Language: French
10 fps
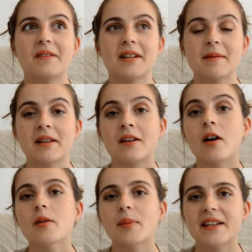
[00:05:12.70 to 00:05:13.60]
les
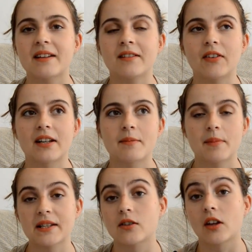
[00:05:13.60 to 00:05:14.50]
grandes euh, enfin, les
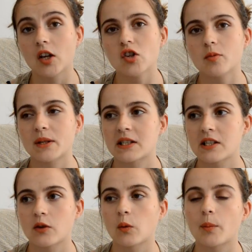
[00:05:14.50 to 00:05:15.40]
personnes riches, parce que
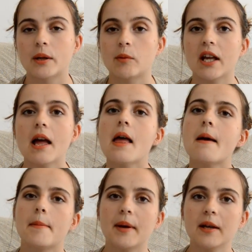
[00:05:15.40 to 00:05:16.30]
les autres n'ont pas les moyens,
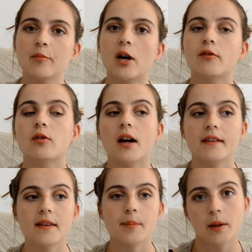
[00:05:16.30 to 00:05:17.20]
payent pour avoir
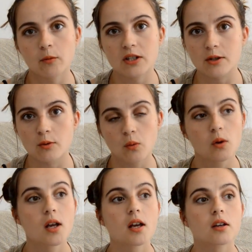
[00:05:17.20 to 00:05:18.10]
des prémonitions,
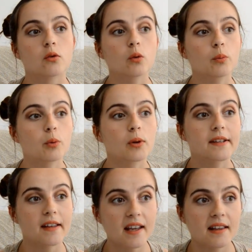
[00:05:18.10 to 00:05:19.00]
donc pour
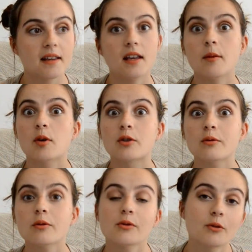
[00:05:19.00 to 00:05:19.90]
les taillader. Et bien
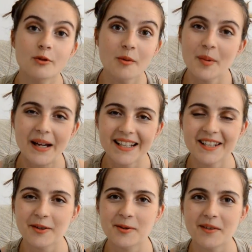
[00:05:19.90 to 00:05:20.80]
sûr, ce ne sont pas elles
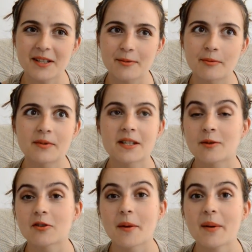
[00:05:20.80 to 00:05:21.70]
qui reçoivent les sous, c'est ce
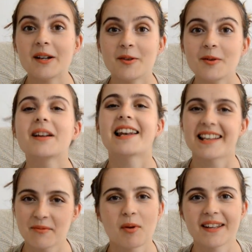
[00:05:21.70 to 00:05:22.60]
que j'appelle de
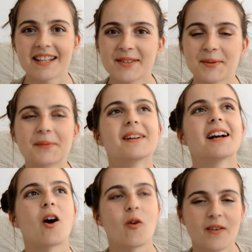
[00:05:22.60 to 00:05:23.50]
l'exploitation.
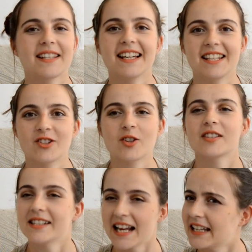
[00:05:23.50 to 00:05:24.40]
On va dire les choses
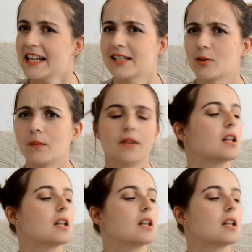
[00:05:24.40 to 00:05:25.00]
telles qu'elles sont.